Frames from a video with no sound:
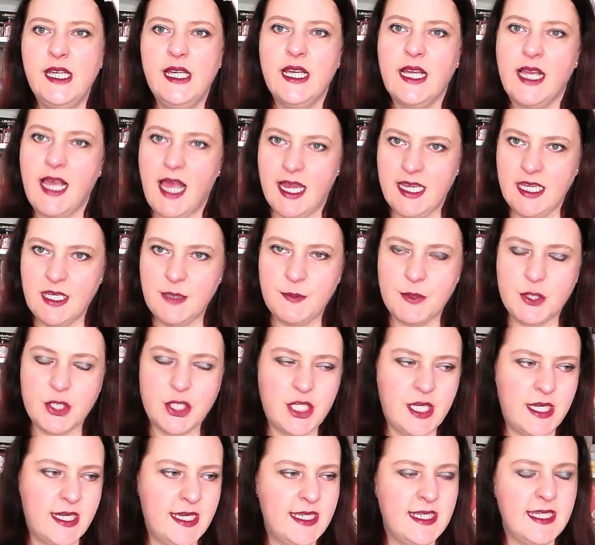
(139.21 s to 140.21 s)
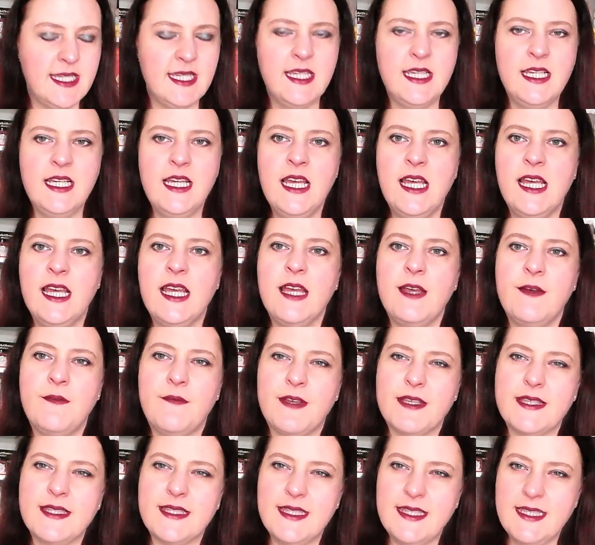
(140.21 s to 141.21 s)
Kann ich bestätigen.
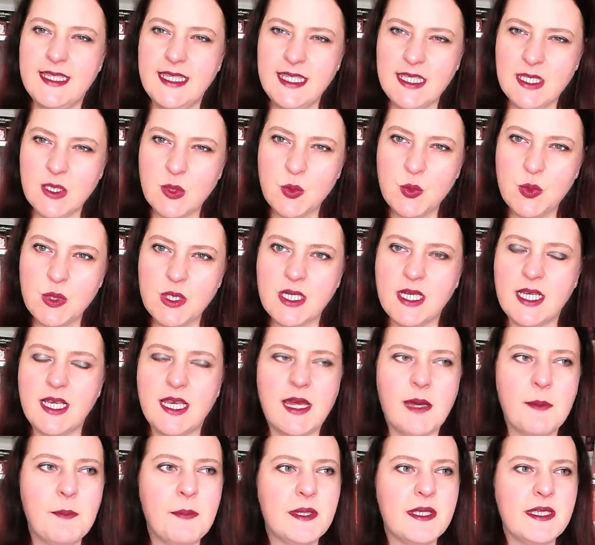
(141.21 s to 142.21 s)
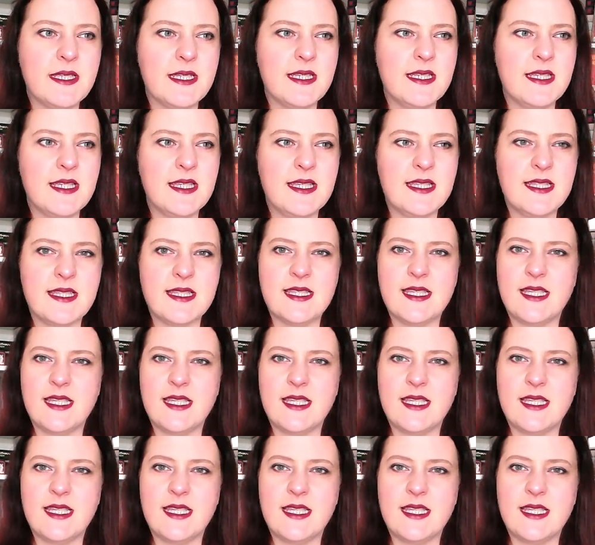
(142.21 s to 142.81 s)
Was nicht gut klappt, ist,